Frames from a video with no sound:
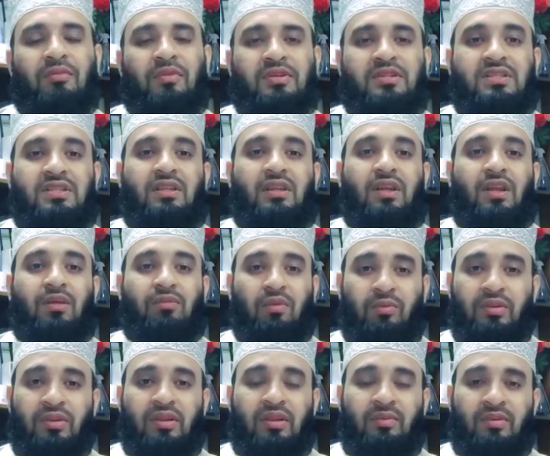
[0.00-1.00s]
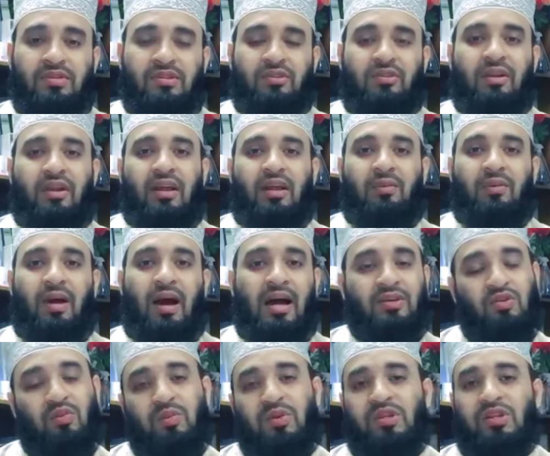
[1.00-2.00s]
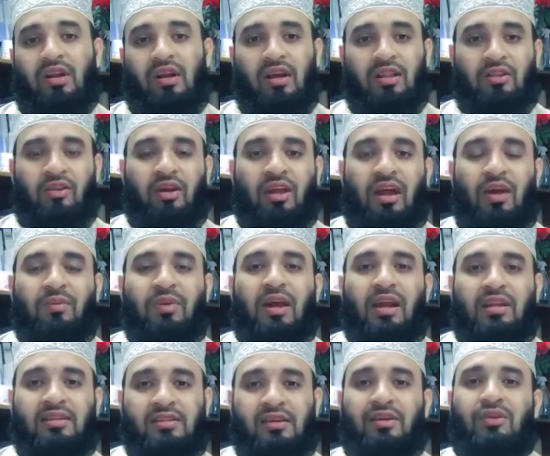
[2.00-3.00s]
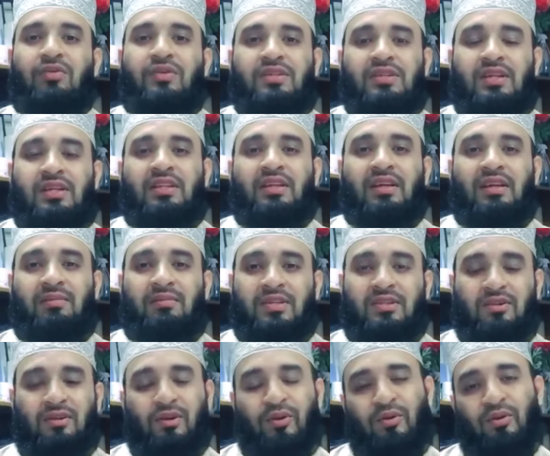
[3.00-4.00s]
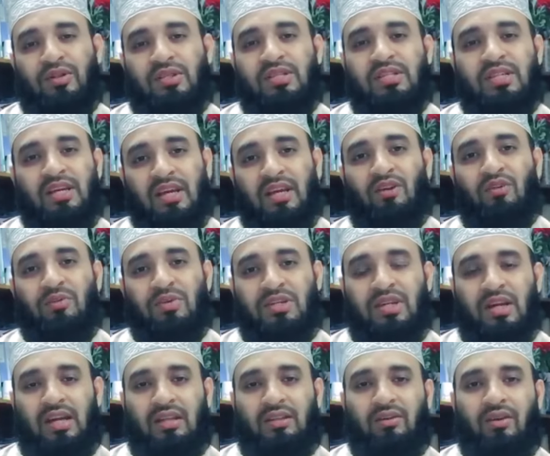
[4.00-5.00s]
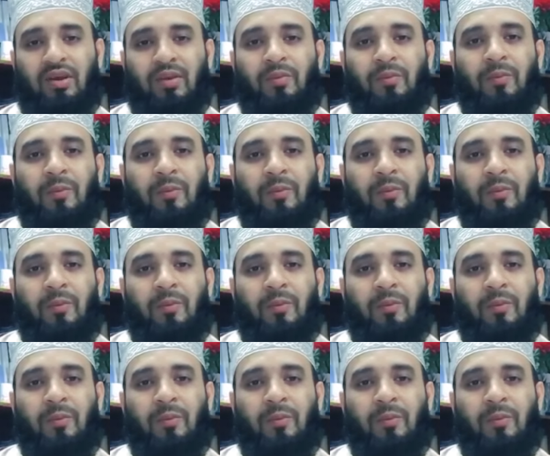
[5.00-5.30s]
মসজিদের নববীতে মসজিদুল হারামে আজও বিশ রাকাত হয় আমি আলাজার ইউনিভার্সিটি থেকে ব্যাচেলর করেছি সেখানেও বিশ রাকাত হয়